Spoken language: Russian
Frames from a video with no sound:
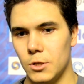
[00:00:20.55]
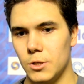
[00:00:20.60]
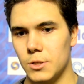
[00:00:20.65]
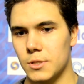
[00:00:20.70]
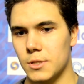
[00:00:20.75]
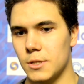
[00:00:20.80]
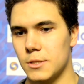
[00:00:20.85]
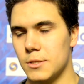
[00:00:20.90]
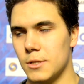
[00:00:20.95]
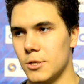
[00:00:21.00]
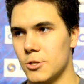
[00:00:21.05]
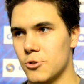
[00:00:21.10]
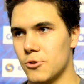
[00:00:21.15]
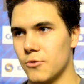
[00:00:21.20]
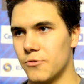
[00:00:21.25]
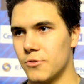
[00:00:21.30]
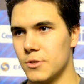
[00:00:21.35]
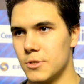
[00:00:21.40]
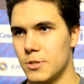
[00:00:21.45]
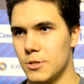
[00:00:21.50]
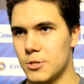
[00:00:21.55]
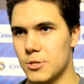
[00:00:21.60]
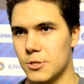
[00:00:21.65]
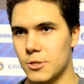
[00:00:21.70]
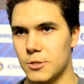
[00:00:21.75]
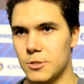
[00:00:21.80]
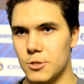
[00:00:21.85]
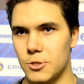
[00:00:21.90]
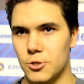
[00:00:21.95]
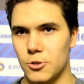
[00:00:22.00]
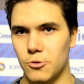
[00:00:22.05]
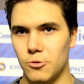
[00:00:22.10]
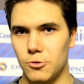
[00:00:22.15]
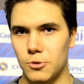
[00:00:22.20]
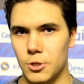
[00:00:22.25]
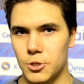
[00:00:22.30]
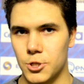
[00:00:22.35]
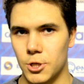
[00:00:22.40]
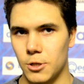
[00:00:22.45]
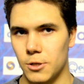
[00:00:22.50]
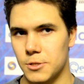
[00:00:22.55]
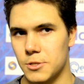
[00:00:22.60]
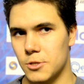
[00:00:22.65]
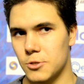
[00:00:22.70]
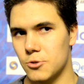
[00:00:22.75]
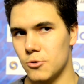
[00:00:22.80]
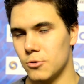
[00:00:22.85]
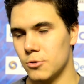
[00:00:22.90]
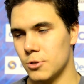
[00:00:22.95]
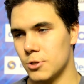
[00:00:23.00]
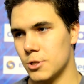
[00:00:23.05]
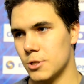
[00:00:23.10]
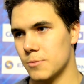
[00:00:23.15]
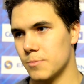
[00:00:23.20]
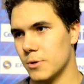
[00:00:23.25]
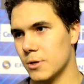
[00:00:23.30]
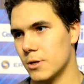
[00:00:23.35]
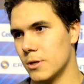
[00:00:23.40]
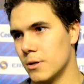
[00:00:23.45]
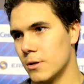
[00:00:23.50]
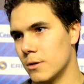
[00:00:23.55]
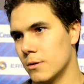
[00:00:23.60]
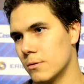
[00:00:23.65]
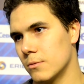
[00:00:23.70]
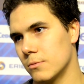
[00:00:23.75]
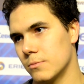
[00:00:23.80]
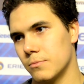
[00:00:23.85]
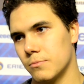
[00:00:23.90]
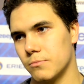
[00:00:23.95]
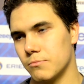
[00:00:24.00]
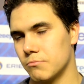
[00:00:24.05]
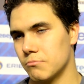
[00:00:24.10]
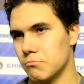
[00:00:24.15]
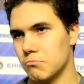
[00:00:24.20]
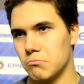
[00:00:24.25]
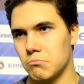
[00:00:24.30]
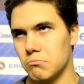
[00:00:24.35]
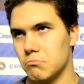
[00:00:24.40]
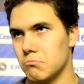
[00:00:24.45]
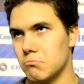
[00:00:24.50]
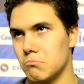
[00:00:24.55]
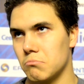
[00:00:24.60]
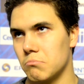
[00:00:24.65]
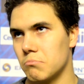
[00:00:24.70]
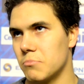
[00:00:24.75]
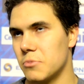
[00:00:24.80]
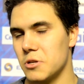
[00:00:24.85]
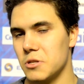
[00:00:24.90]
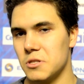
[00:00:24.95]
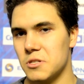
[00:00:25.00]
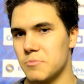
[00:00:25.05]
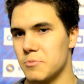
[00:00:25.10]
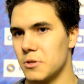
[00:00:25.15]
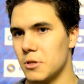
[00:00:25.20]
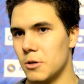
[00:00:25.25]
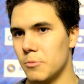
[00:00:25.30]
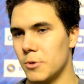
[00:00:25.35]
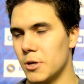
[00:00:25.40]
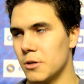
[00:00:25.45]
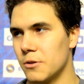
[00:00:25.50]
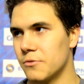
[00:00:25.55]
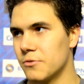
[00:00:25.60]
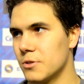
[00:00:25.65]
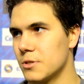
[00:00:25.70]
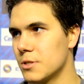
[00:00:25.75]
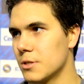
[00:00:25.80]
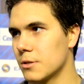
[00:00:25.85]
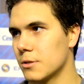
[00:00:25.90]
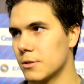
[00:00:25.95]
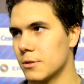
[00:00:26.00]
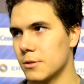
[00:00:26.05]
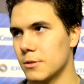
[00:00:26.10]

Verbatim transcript: не сказать, что физически тяжело. Начало сезона сейчас пока, в принципе, нормально физик.